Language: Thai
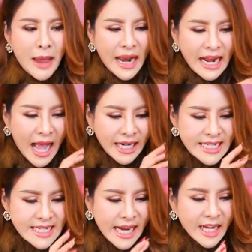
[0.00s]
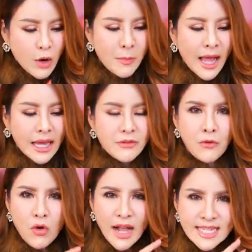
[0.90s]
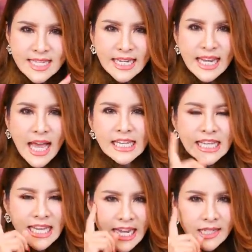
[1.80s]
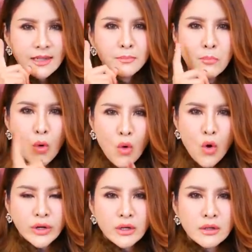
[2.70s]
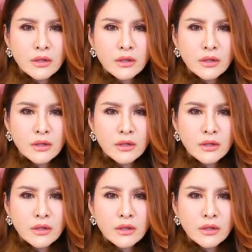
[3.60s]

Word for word: พลังงานที่ใส่เข้าไปโฟกัสสิ่งนั้นคิดพูด